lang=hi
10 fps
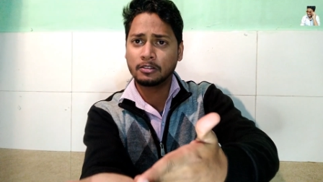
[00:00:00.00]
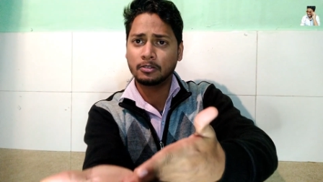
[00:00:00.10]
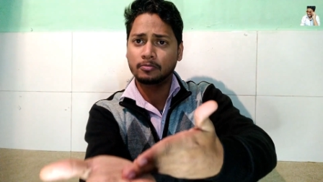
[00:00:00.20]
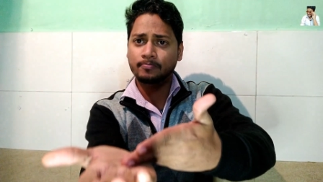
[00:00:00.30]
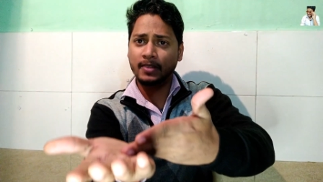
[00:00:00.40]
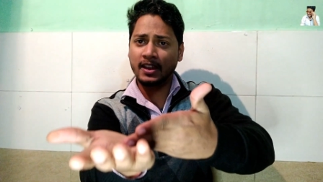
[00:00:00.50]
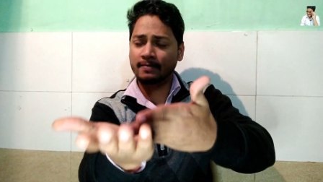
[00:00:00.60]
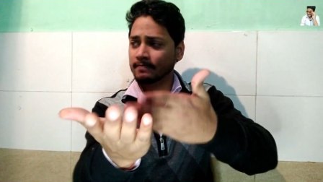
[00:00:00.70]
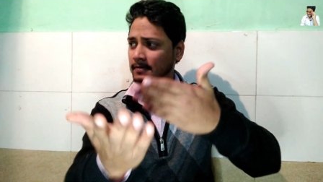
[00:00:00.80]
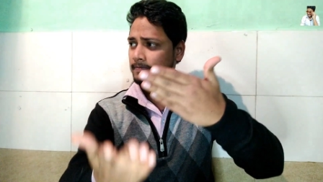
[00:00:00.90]
तो मैं
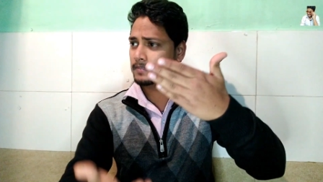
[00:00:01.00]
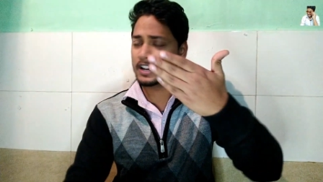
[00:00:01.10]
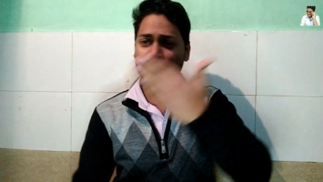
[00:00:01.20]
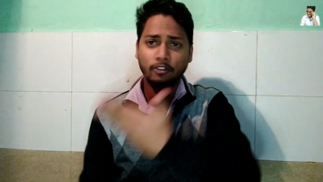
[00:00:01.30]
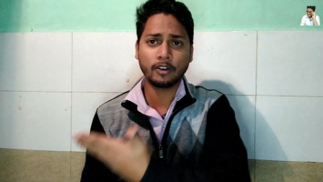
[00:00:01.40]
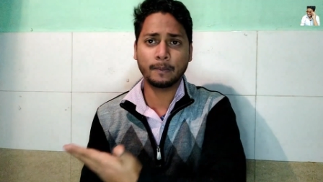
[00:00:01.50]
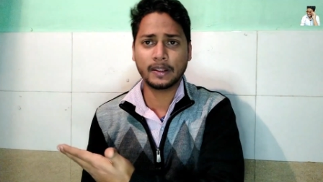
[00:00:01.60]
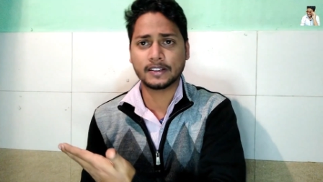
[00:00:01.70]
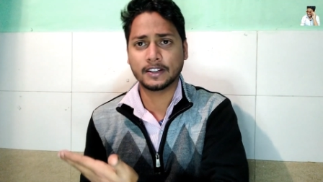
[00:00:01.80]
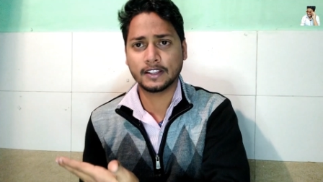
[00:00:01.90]
लड़कियों को
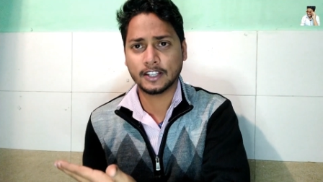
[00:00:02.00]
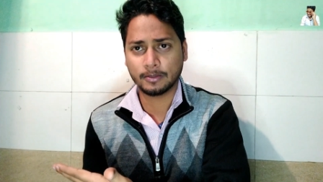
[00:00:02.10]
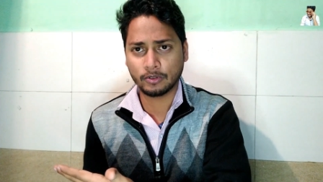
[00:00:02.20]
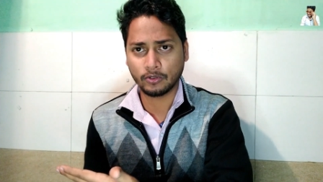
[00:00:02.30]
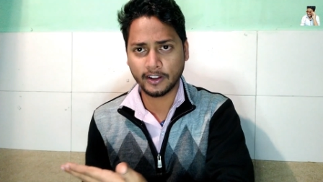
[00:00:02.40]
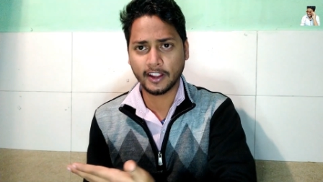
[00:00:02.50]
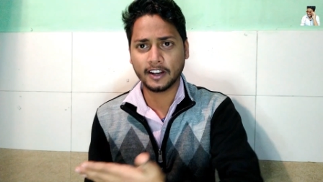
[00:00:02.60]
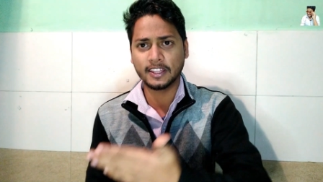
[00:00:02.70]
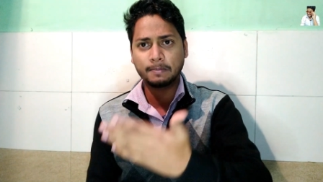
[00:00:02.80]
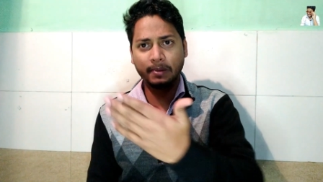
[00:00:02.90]
इम्प्रेस करता साथ में दो लड़कियाँ
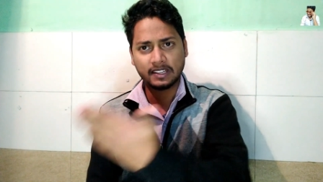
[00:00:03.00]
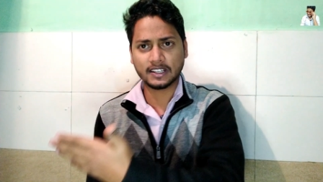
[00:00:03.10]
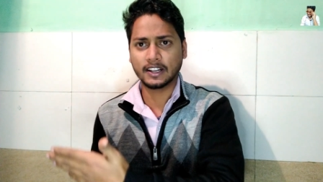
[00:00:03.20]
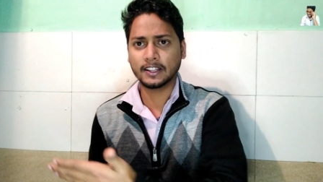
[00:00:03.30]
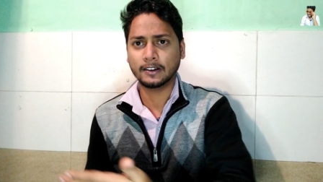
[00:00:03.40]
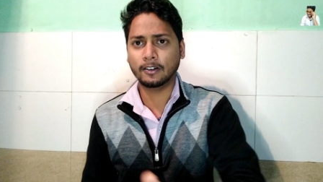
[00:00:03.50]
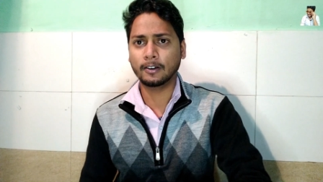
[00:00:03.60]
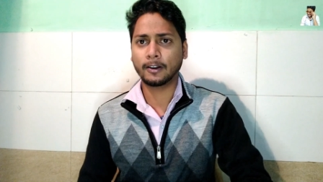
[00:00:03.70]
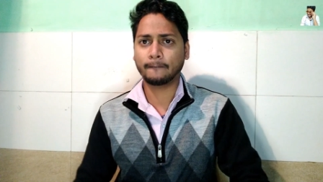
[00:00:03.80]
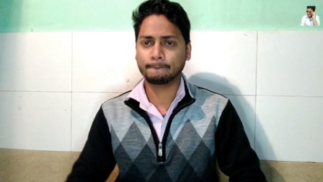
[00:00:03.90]
करती इम्प्रेस कर रहा
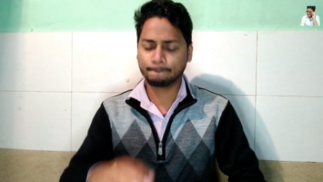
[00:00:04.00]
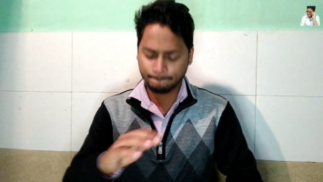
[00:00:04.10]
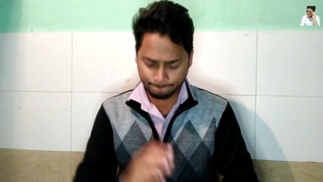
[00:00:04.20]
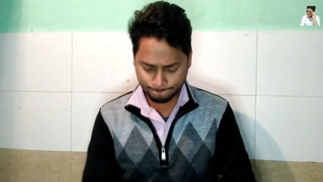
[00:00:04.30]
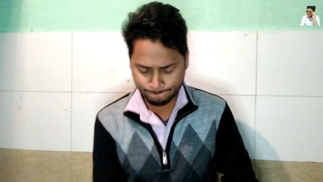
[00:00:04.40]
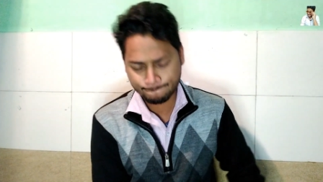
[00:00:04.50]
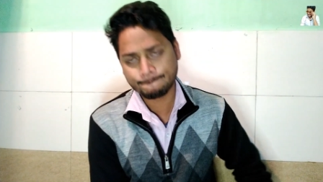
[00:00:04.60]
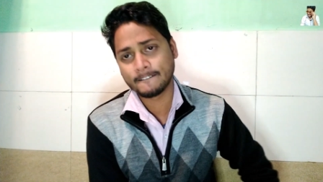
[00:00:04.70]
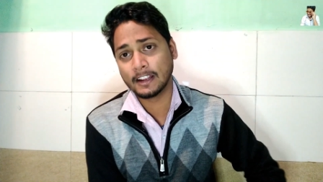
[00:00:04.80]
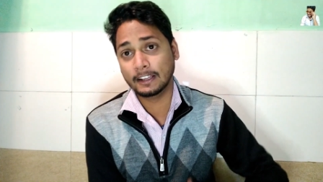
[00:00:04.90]
था और
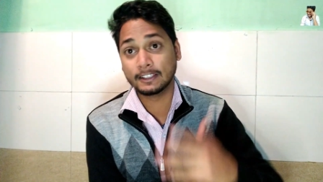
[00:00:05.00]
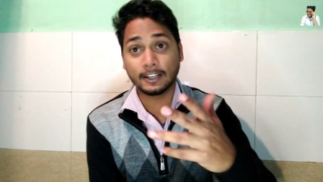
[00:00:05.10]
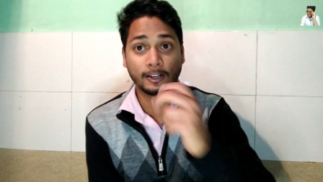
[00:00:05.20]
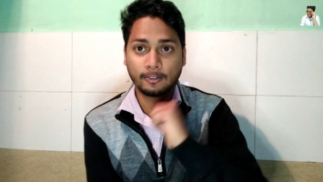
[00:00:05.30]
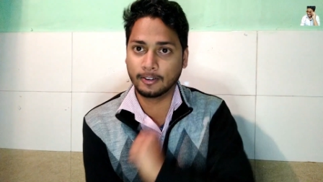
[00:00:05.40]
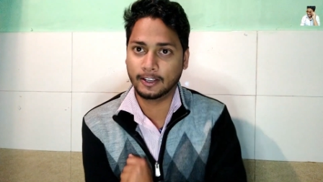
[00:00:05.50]
इंसल्ट हो